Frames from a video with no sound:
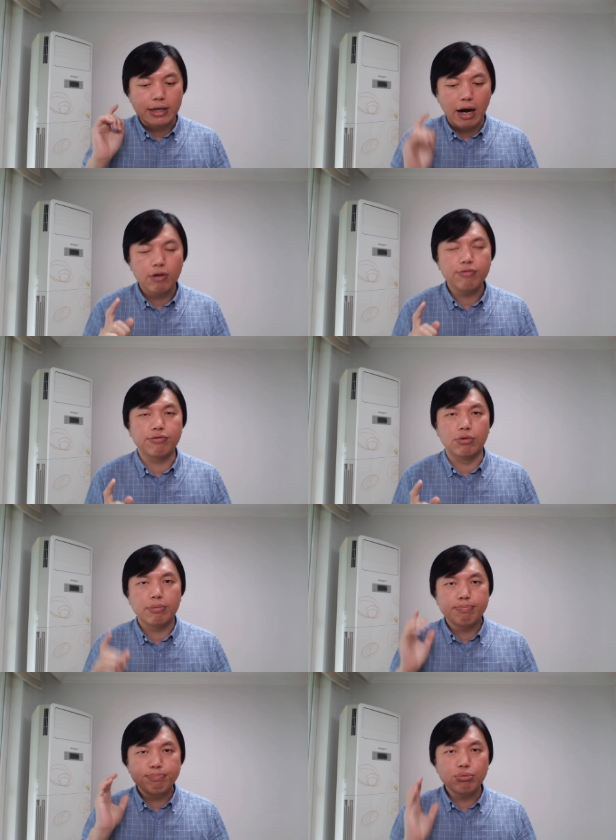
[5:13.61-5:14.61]
港府
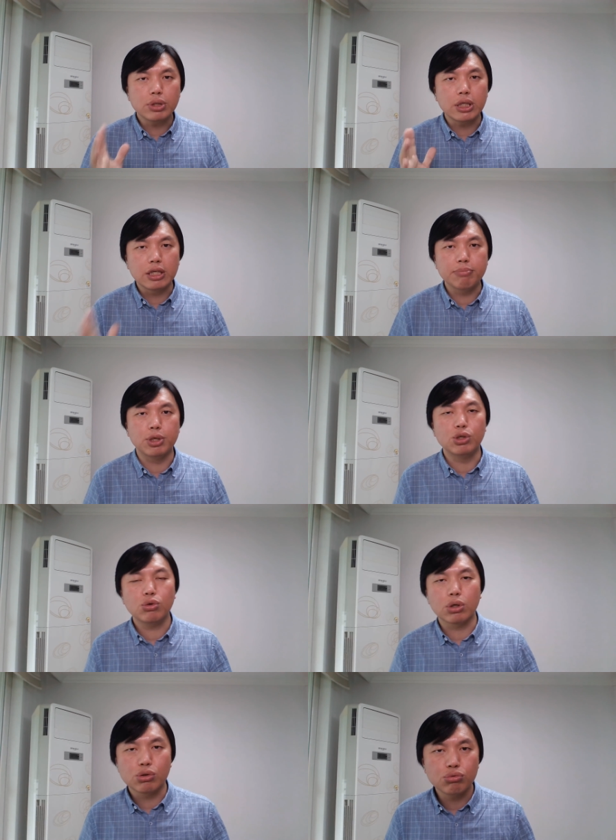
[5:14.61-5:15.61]
不听民
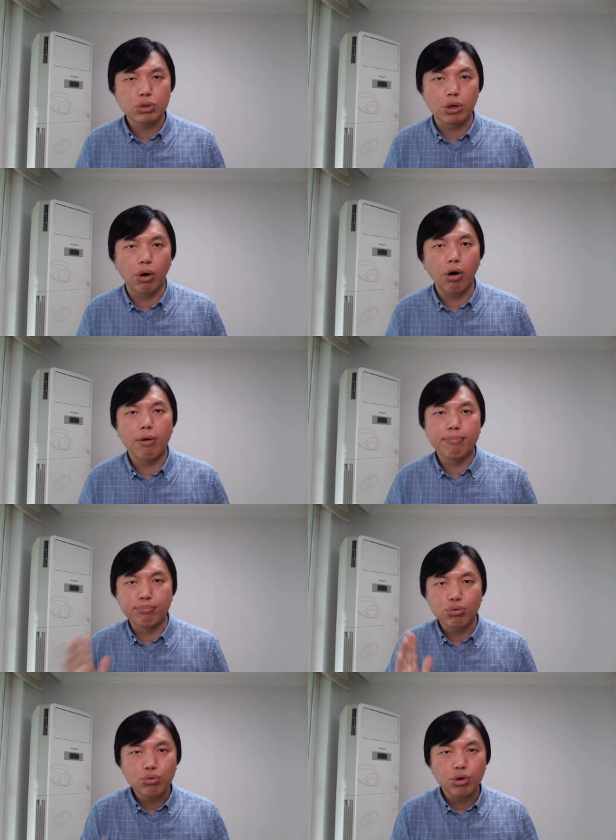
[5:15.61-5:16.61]
众的诉求，
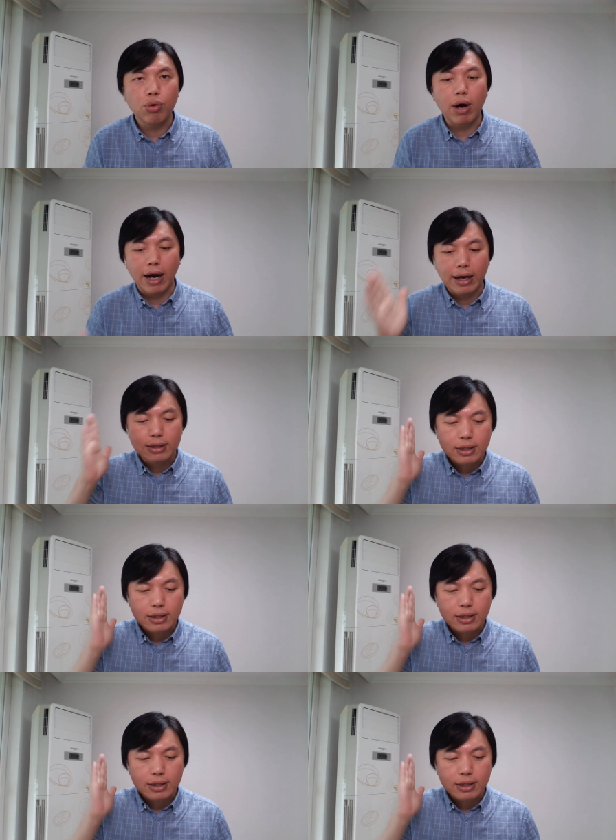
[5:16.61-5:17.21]
不对话，